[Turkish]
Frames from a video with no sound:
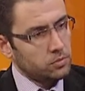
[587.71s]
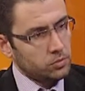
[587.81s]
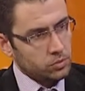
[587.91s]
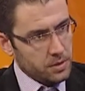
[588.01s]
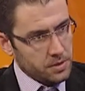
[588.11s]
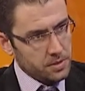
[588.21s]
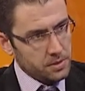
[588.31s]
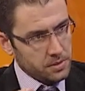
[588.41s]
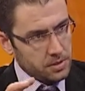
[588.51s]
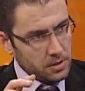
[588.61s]

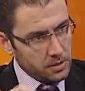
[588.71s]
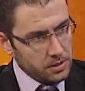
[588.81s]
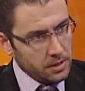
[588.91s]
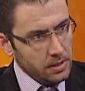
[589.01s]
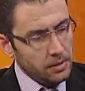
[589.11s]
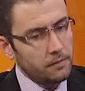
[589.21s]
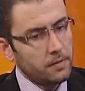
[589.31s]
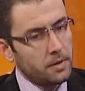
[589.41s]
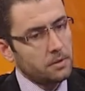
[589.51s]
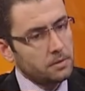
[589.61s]
uğraştığınız şey dil
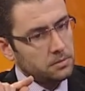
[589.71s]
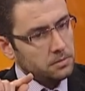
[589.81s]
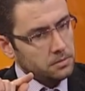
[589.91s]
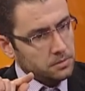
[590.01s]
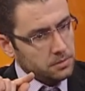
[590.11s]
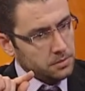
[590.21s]
ve e,